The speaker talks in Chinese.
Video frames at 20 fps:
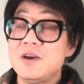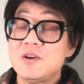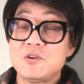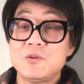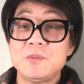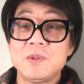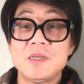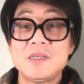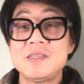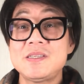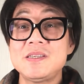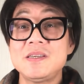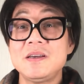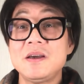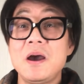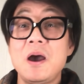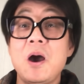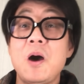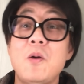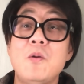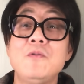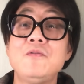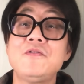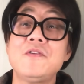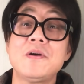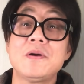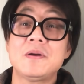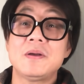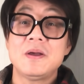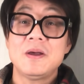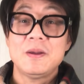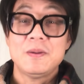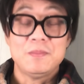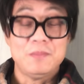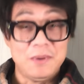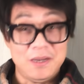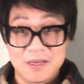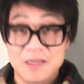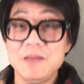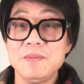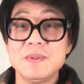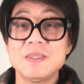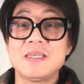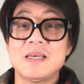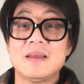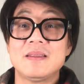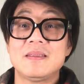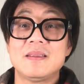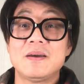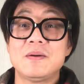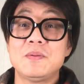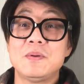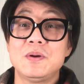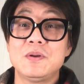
说明她性格豪放，没那么简单。